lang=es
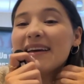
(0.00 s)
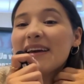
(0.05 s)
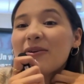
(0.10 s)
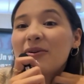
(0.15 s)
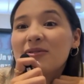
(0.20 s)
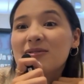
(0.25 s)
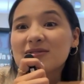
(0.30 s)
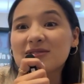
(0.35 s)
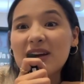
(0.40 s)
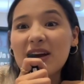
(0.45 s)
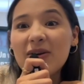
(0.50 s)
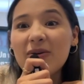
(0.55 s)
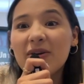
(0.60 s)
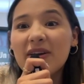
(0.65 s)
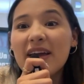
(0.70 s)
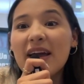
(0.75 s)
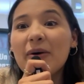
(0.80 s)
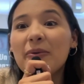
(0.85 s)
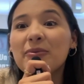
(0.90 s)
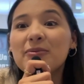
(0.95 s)
que conozcan
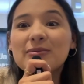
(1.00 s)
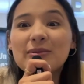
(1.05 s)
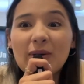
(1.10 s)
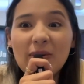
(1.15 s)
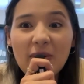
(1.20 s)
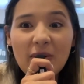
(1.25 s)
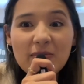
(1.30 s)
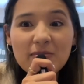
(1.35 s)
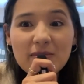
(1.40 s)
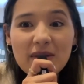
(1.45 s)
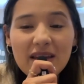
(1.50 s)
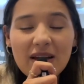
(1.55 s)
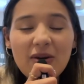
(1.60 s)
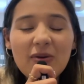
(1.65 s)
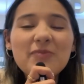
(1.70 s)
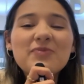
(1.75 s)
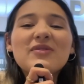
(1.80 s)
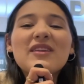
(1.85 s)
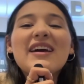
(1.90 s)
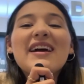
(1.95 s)
Corea junto
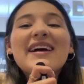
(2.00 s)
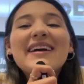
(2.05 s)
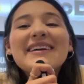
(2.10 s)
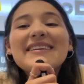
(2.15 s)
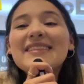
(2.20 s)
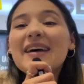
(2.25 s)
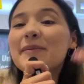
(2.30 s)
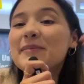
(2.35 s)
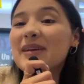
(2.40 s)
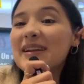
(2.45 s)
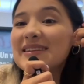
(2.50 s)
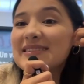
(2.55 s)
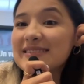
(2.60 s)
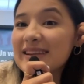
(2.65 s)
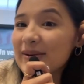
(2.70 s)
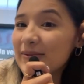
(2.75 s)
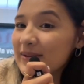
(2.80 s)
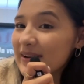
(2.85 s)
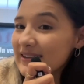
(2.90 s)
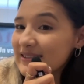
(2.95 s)
conmigo y también les
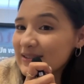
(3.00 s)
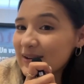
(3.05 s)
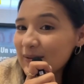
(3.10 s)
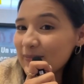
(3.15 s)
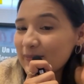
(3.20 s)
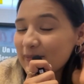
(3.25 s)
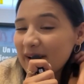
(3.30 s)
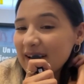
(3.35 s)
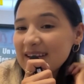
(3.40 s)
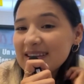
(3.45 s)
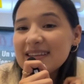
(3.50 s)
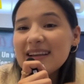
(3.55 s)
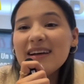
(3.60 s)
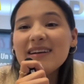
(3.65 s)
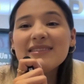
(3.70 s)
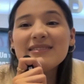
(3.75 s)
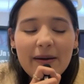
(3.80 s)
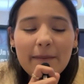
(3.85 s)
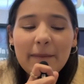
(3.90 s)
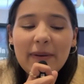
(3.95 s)
tengo una
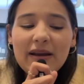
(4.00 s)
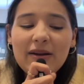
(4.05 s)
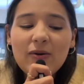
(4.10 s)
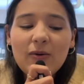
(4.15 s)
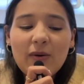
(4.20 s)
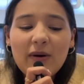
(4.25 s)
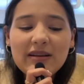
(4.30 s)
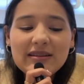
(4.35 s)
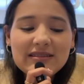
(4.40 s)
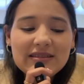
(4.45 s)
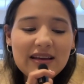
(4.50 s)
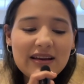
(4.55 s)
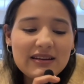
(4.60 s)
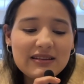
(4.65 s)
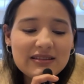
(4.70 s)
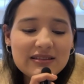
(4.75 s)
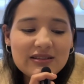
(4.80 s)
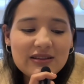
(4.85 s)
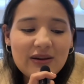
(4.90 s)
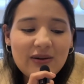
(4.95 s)
sorpresa, pero va a
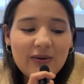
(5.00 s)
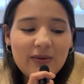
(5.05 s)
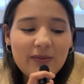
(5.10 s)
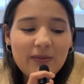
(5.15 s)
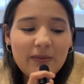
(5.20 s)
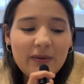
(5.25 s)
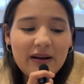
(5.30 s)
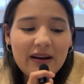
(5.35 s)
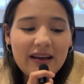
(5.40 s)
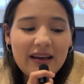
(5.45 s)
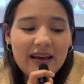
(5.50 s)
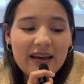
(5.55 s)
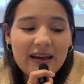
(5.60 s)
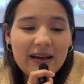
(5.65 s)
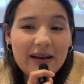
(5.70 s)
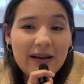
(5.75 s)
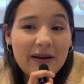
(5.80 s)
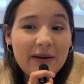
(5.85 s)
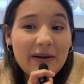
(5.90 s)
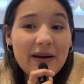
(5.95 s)
ser
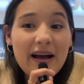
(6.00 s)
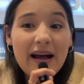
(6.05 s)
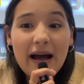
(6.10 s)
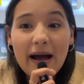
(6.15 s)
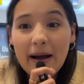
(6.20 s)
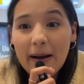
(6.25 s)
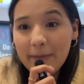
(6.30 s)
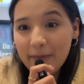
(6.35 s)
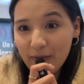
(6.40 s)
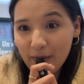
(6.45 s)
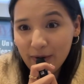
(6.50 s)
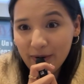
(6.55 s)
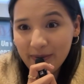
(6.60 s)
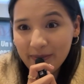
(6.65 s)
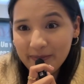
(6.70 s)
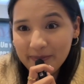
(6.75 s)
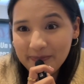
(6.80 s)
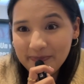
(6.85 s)
sobre Japón.